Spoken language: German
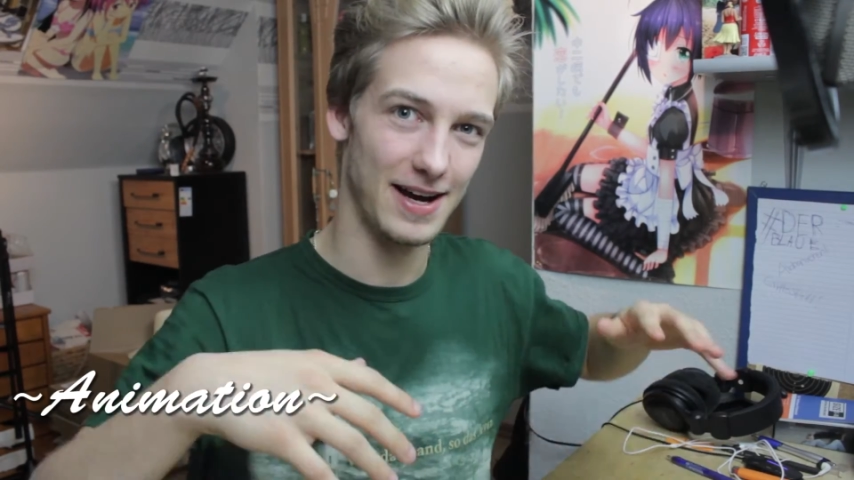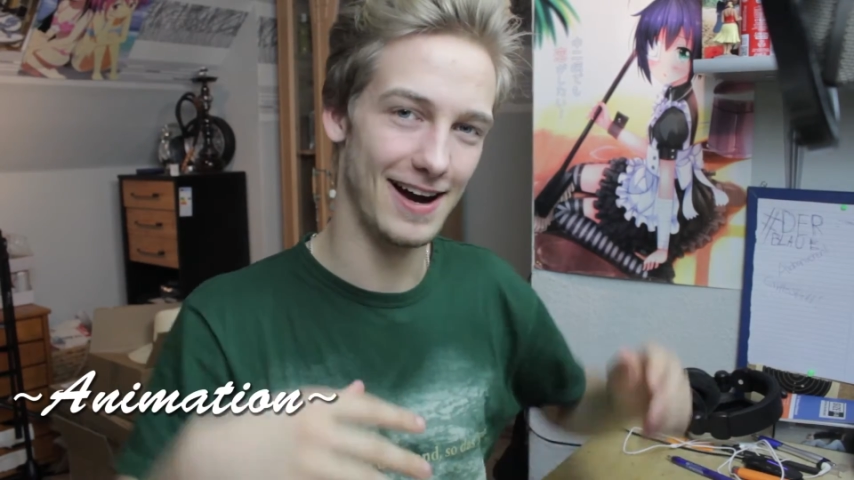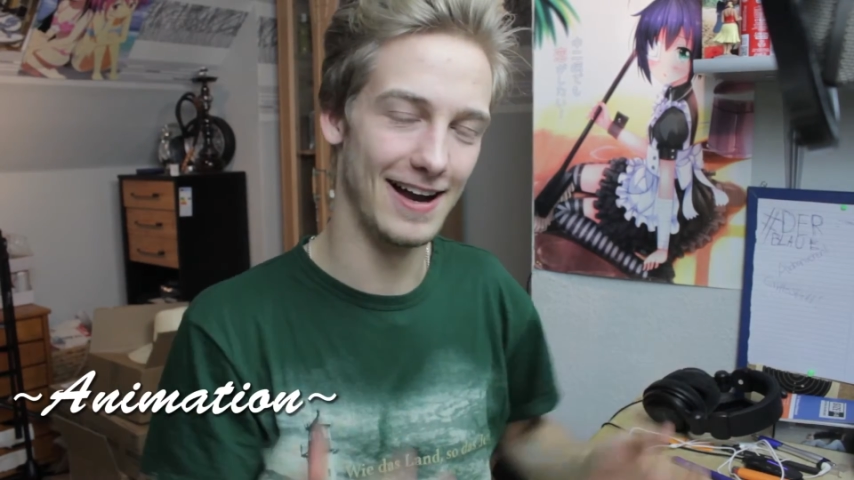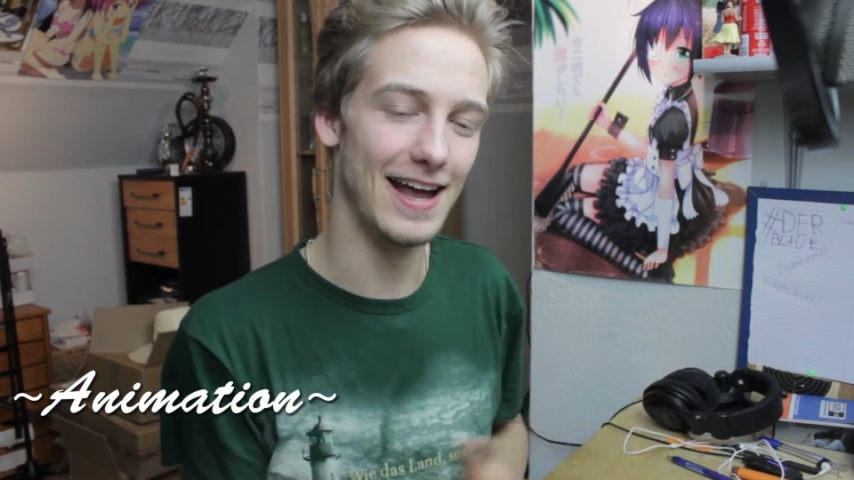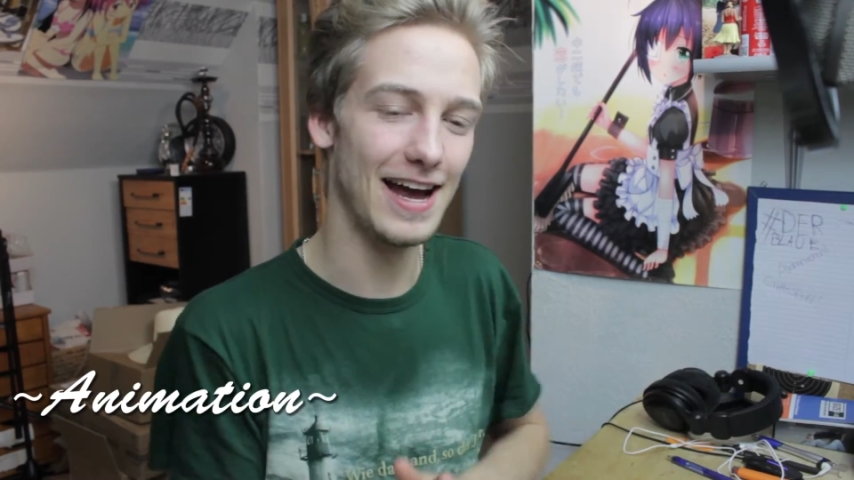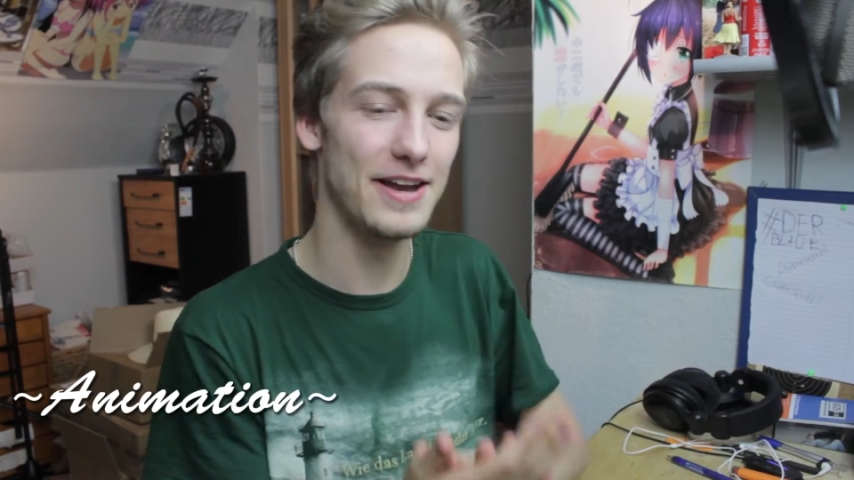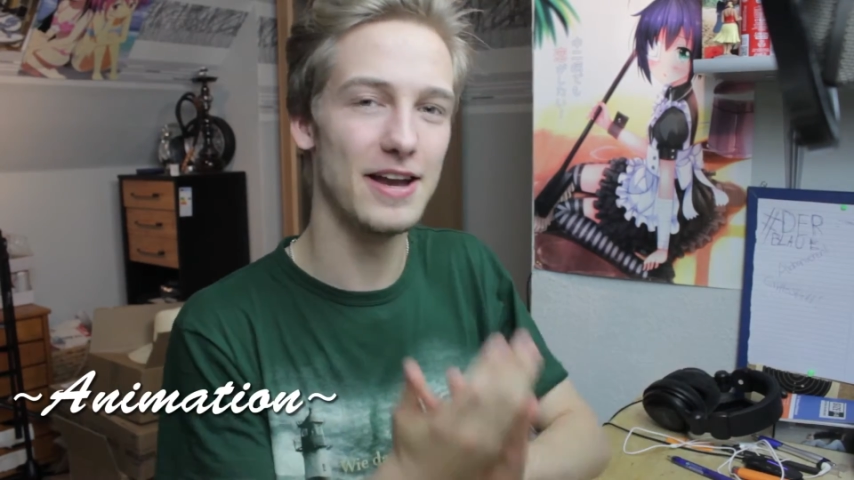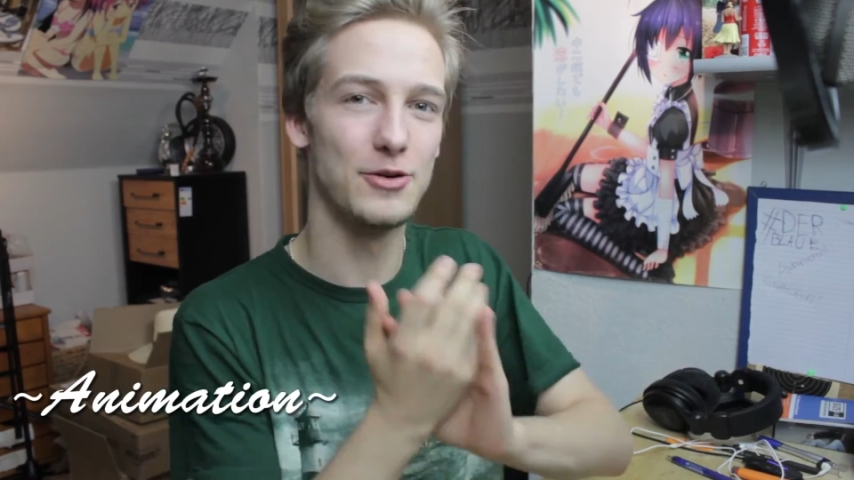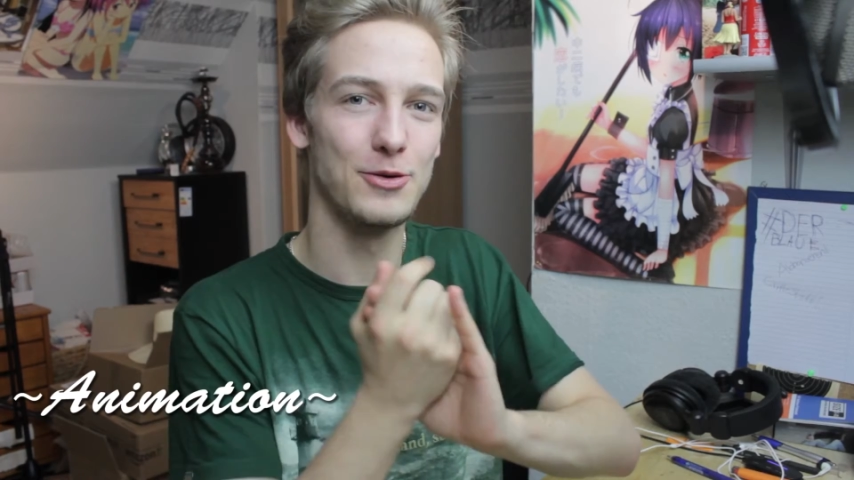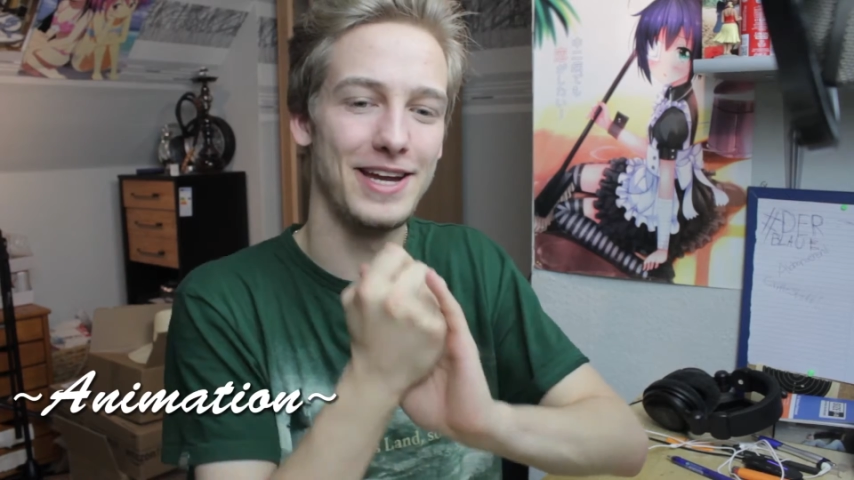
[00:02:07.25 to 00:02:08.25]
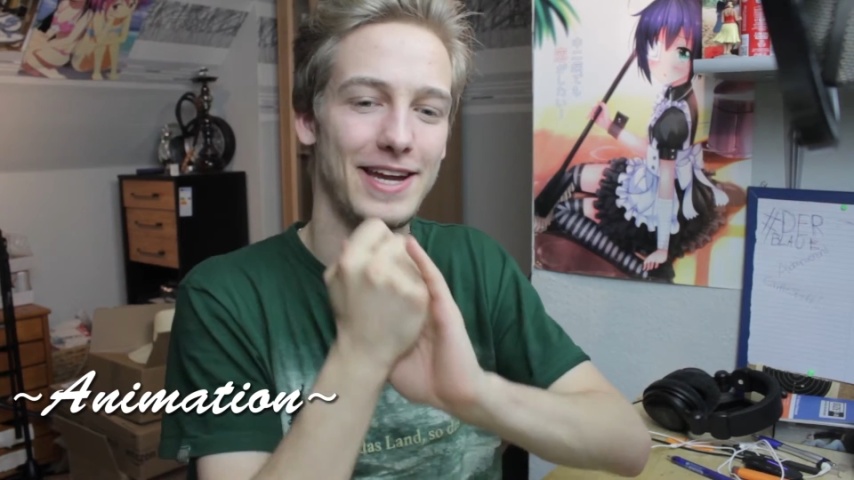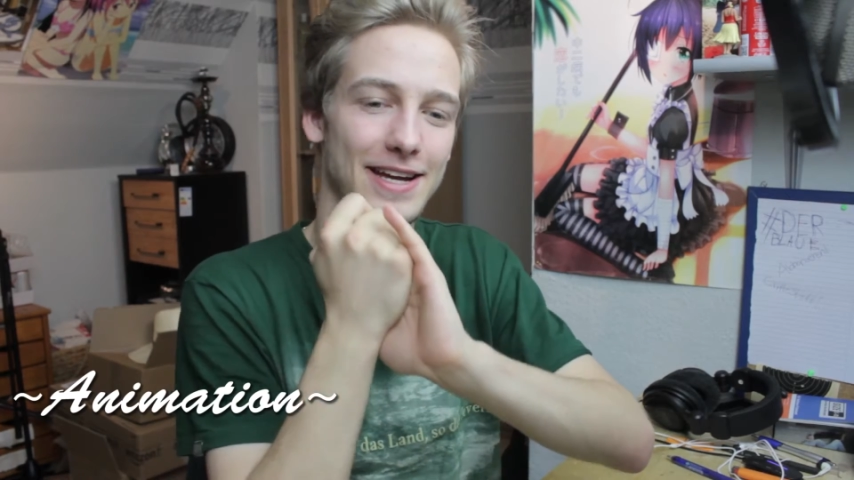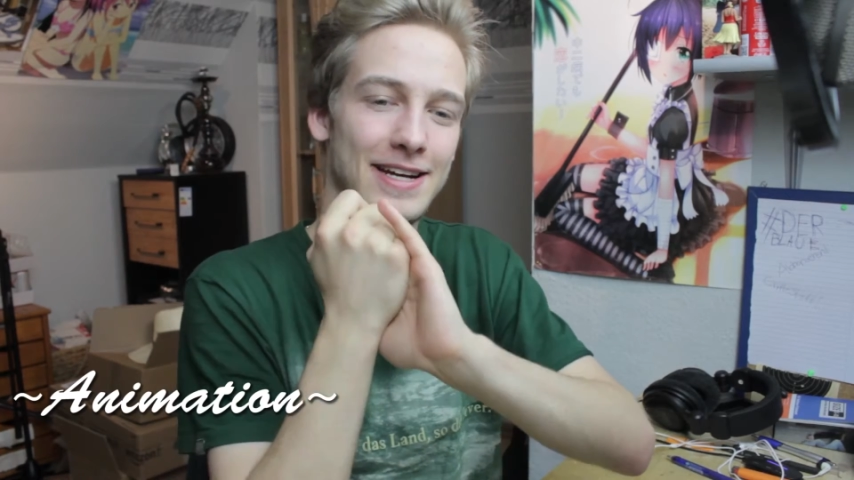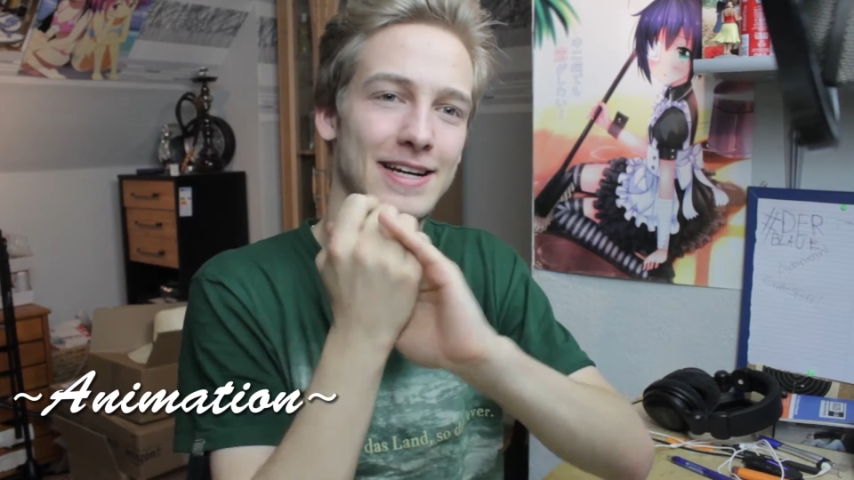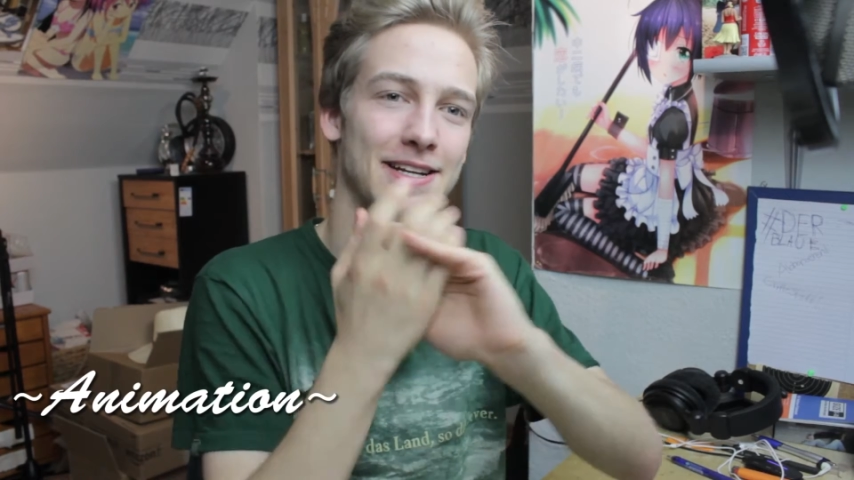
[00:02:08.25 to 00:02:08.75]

Allein durch äh,